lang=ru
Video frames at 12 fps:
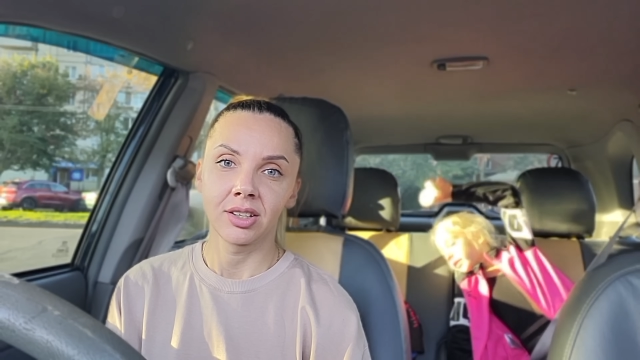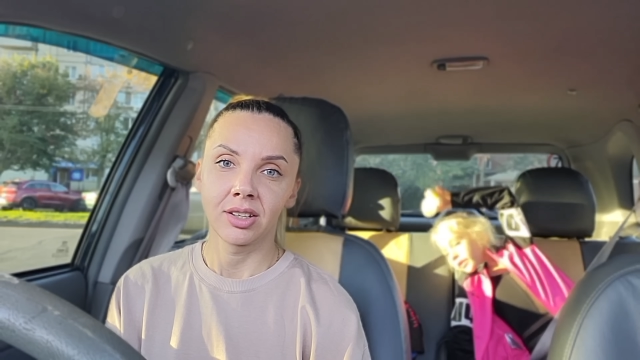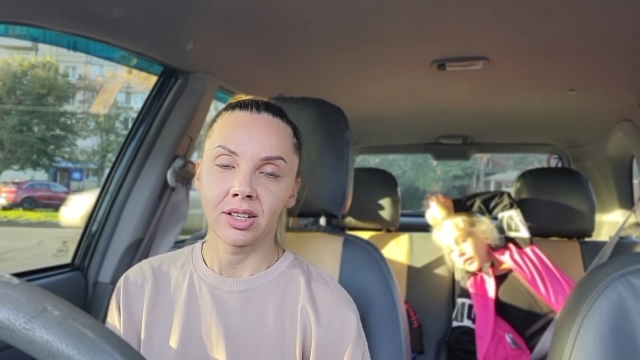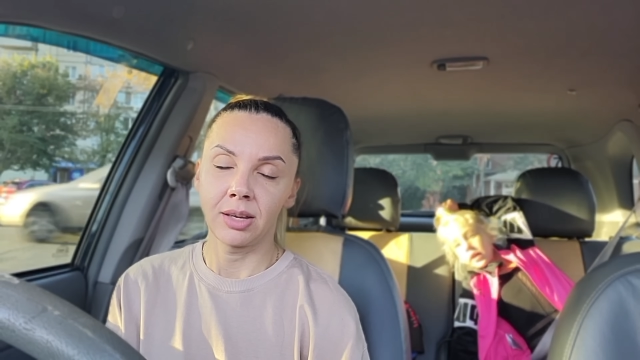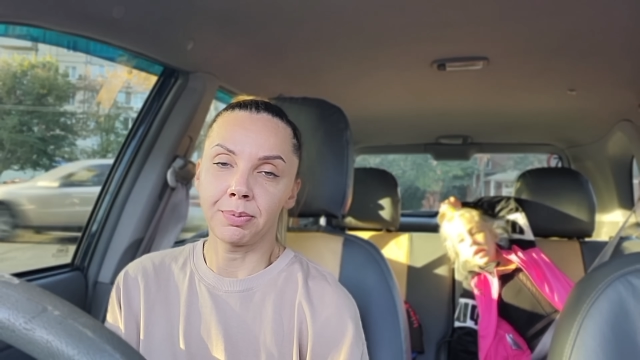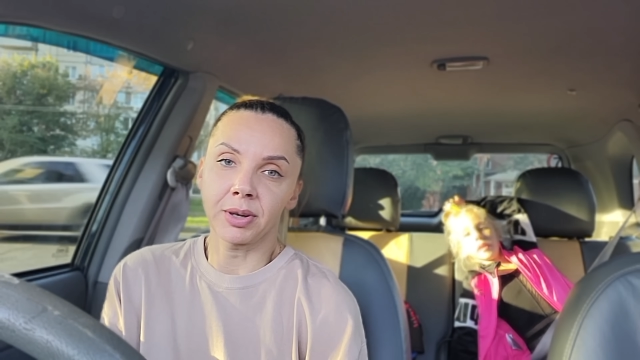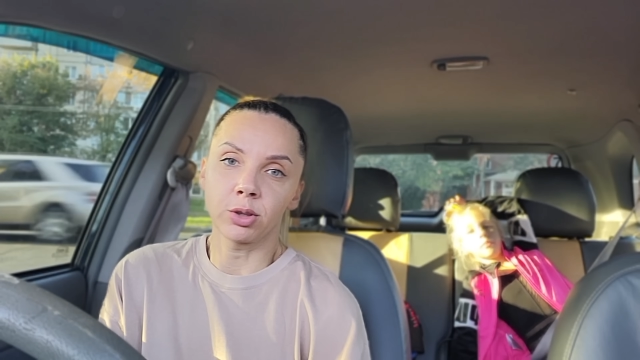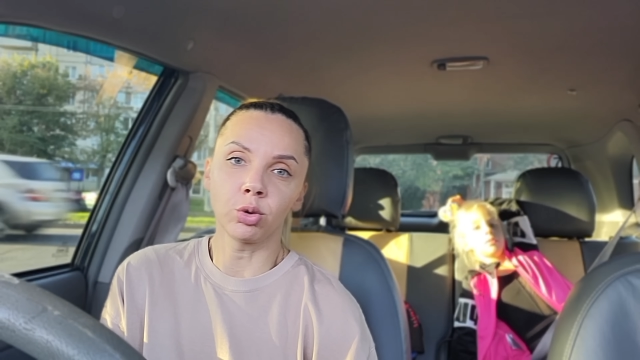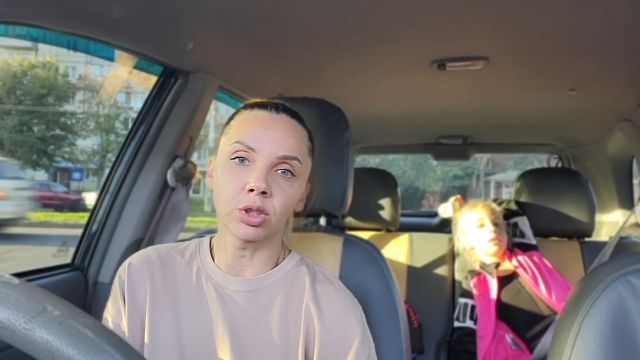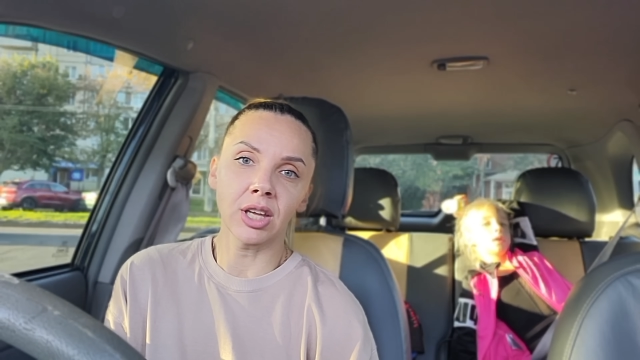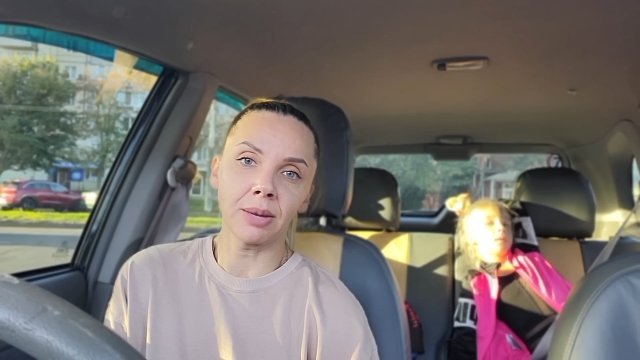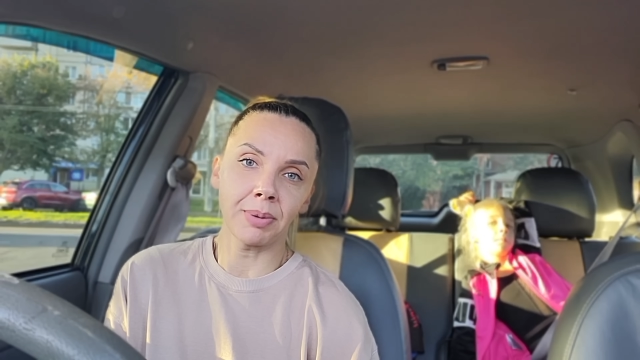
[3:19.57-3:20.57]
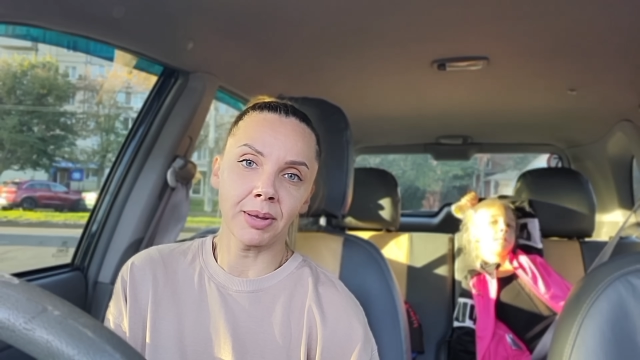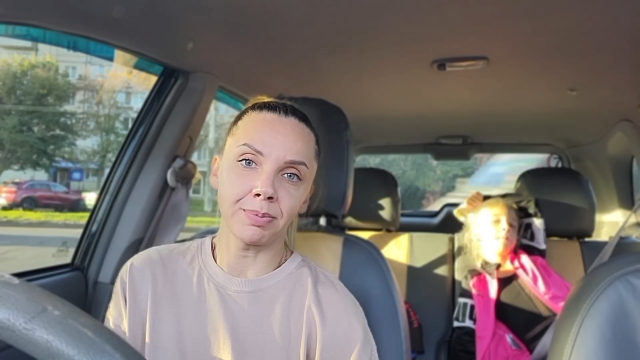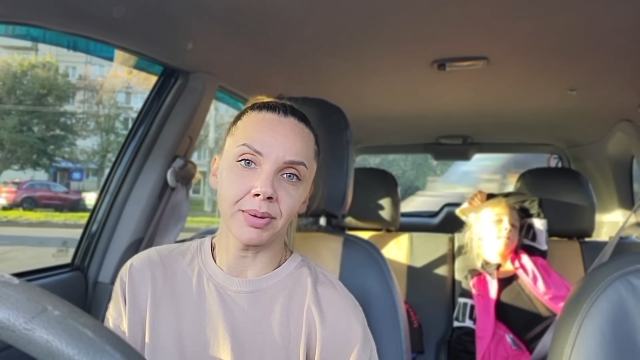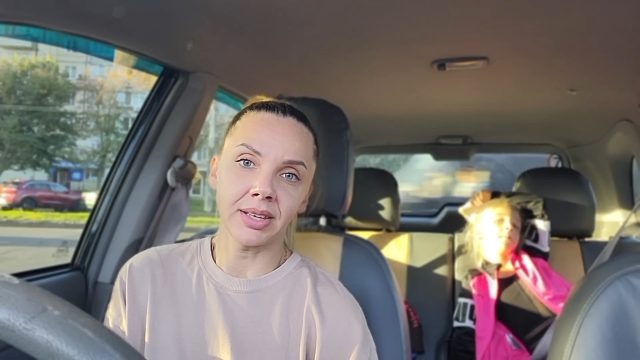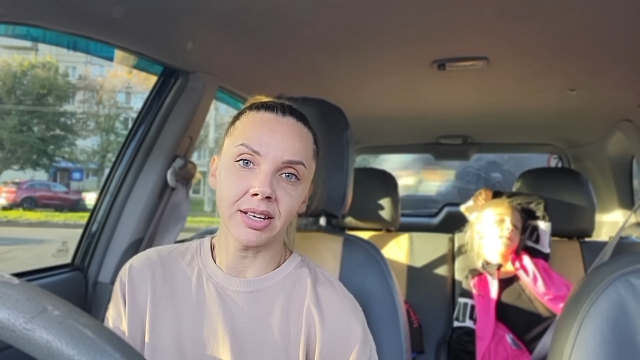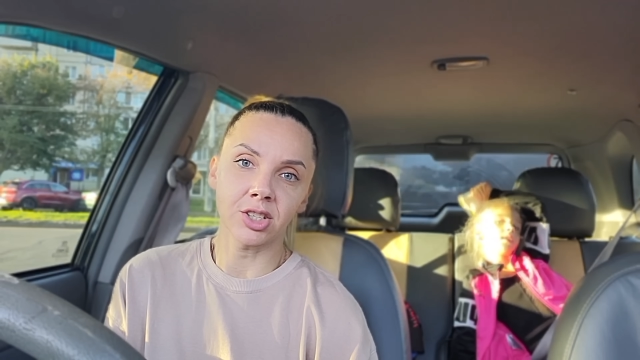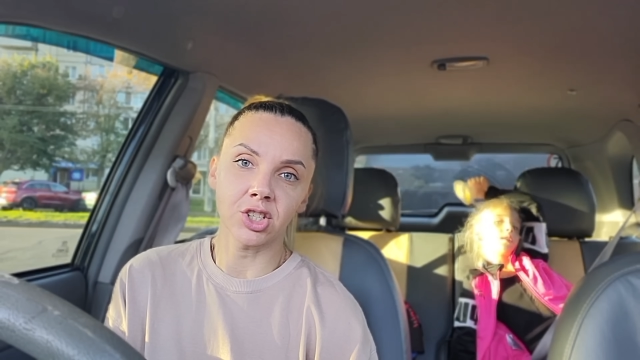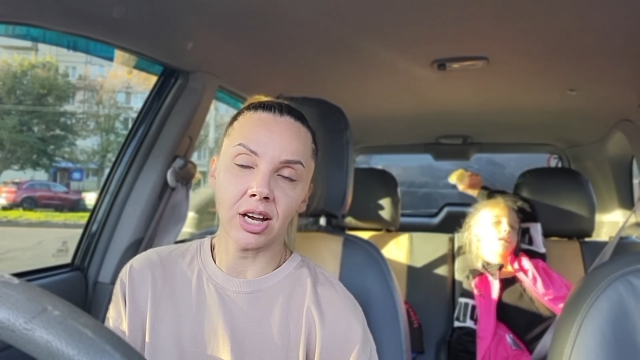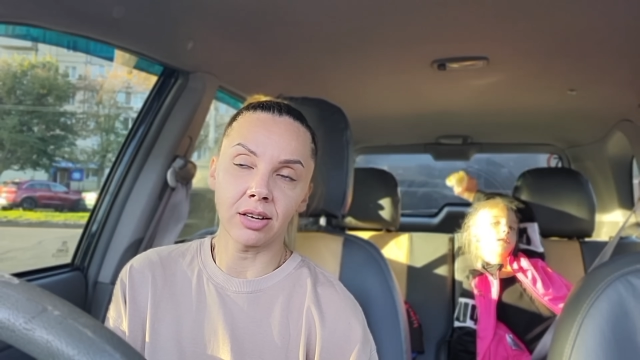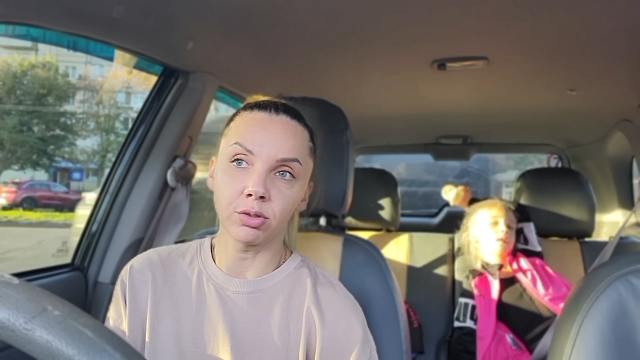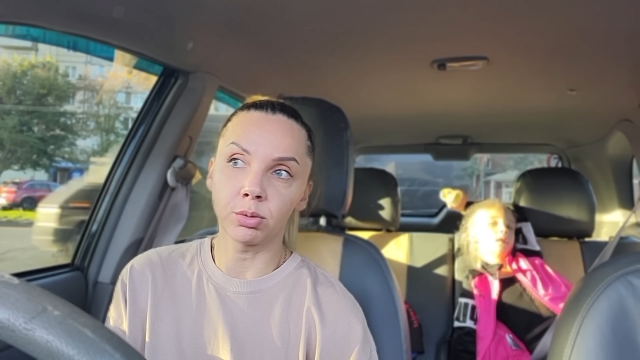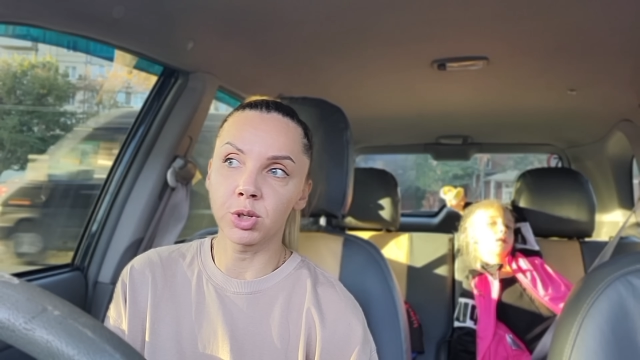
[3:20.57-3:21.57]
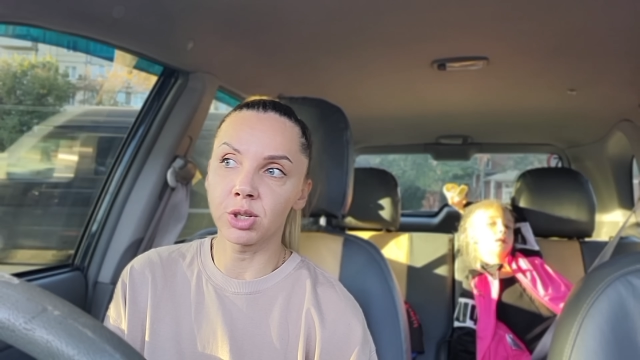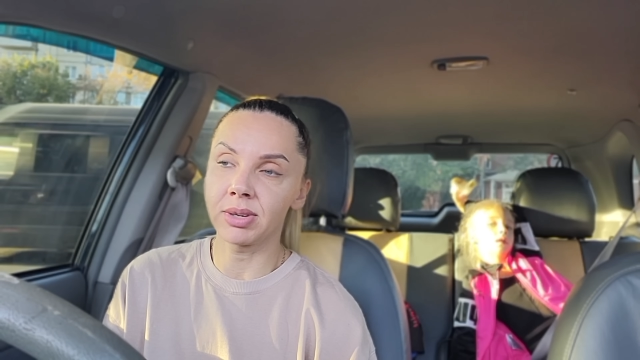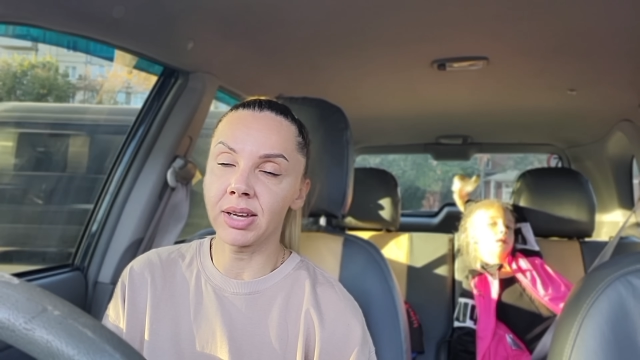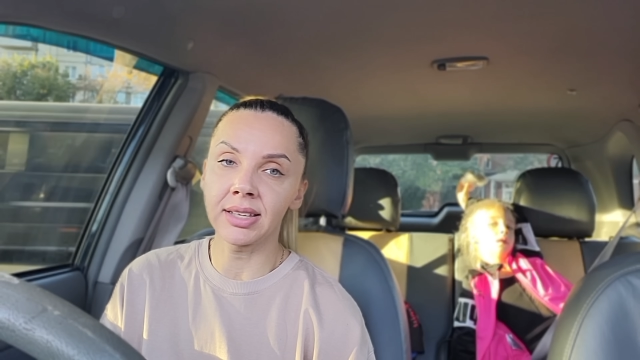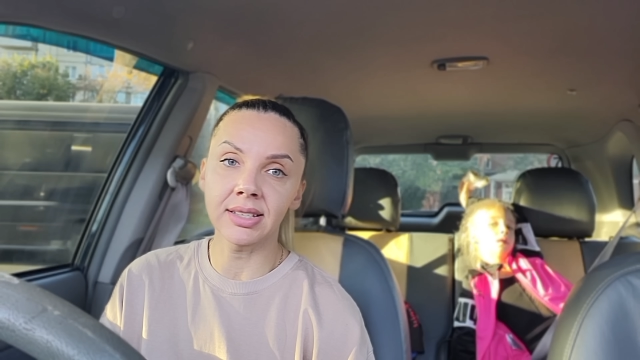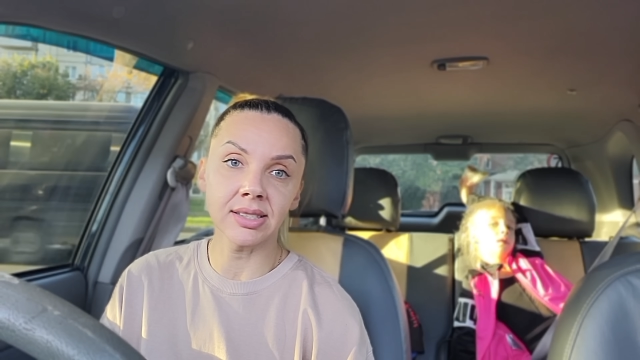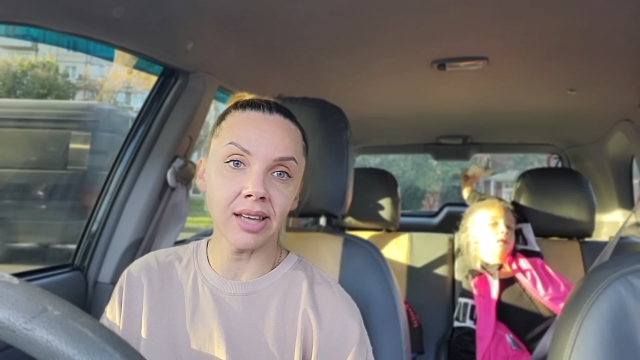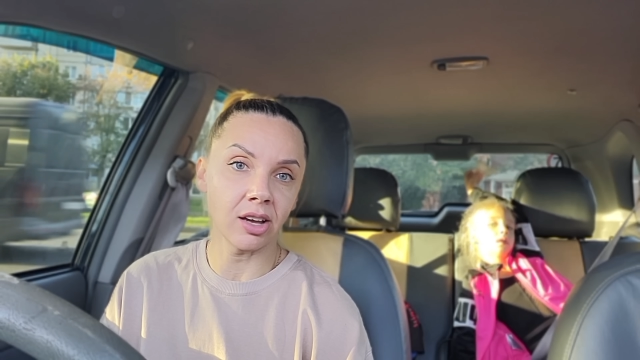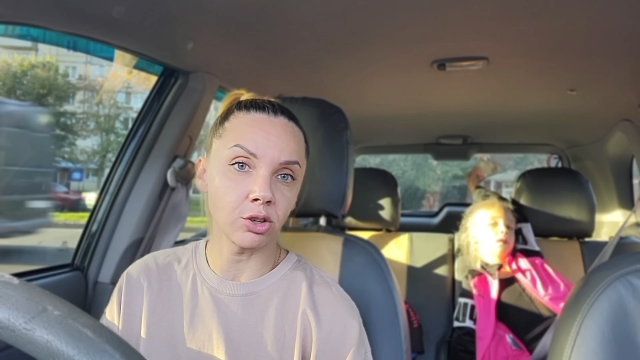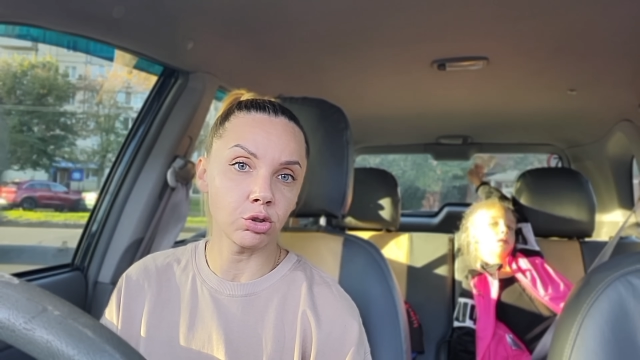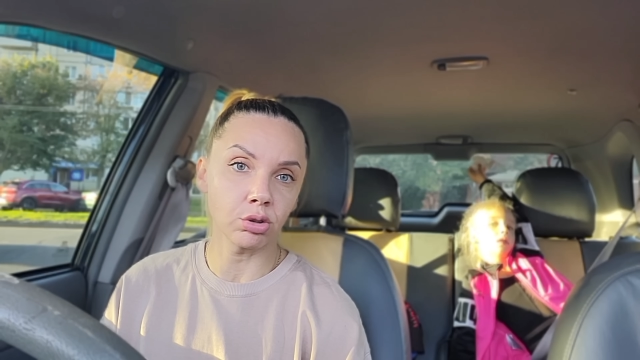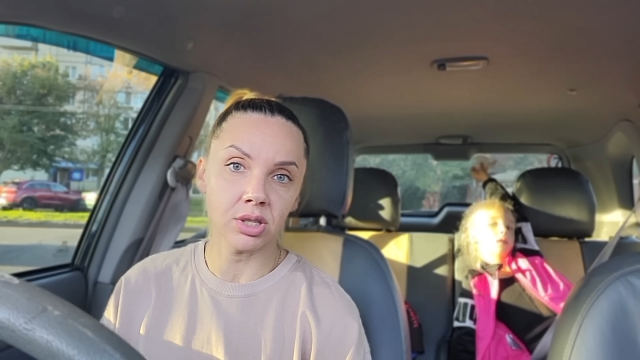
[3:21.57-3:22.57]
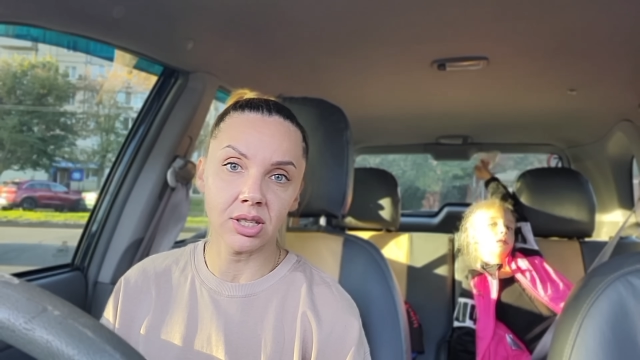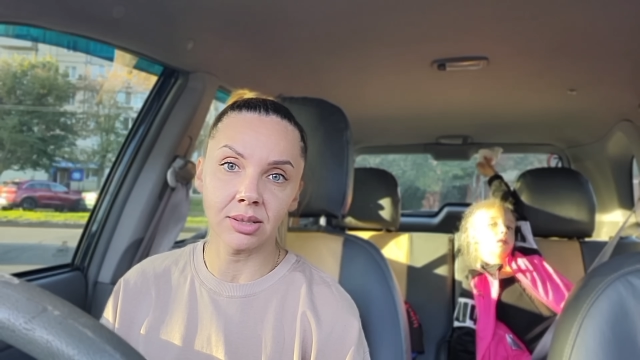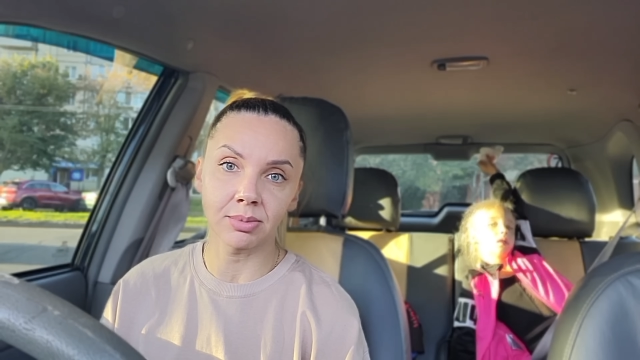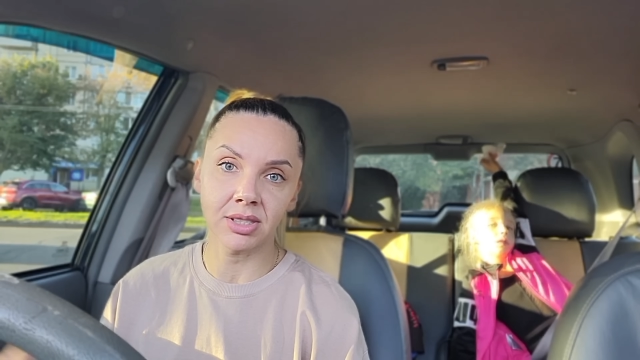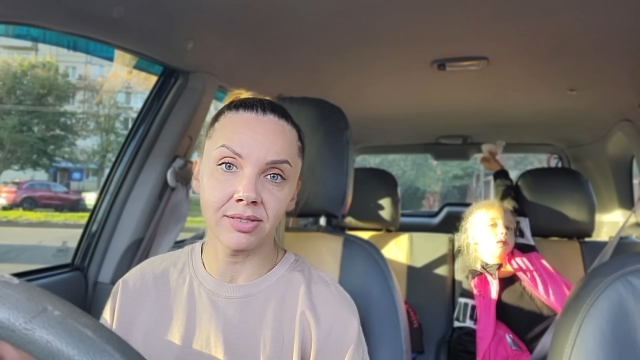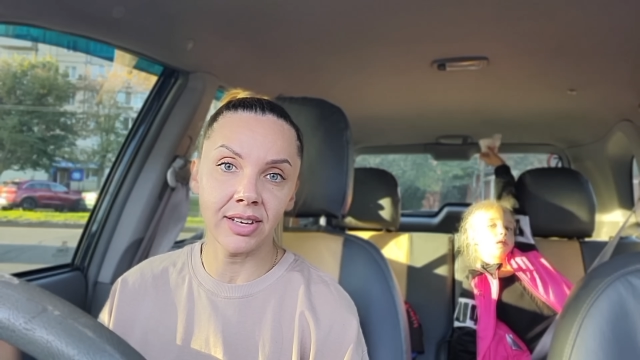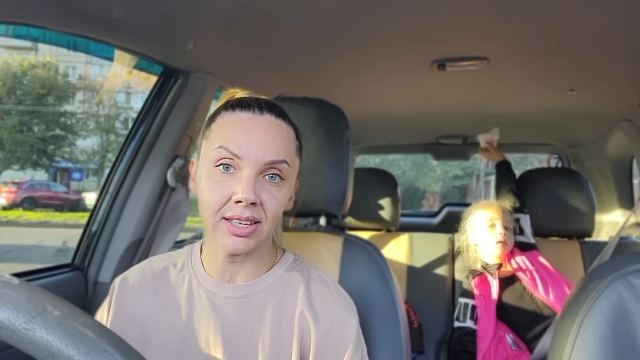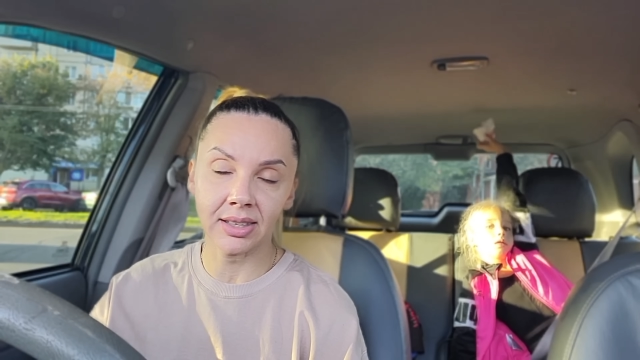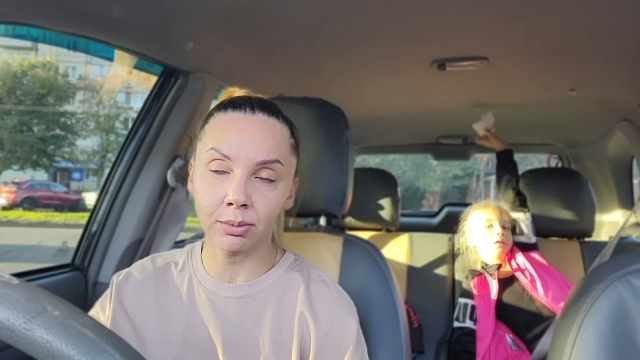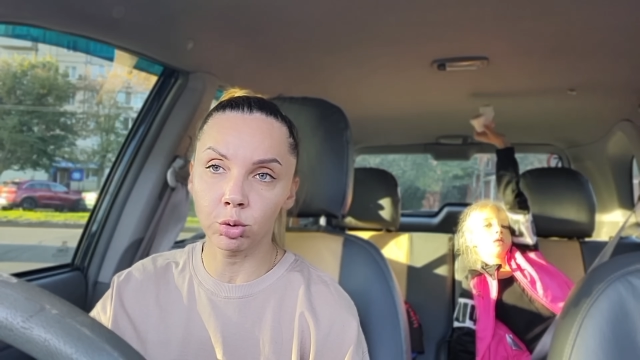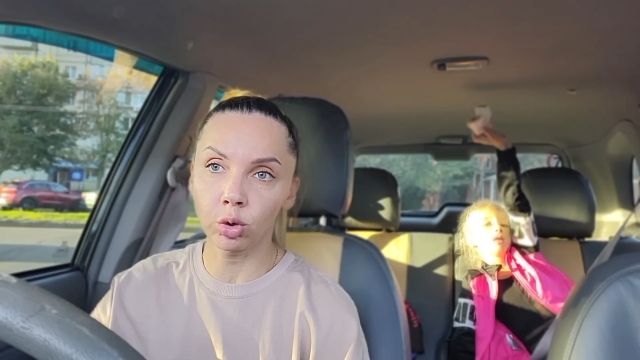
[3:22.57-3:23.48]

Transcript: И продукты опять подорожают. В общем, я не знаю, что с этим светом.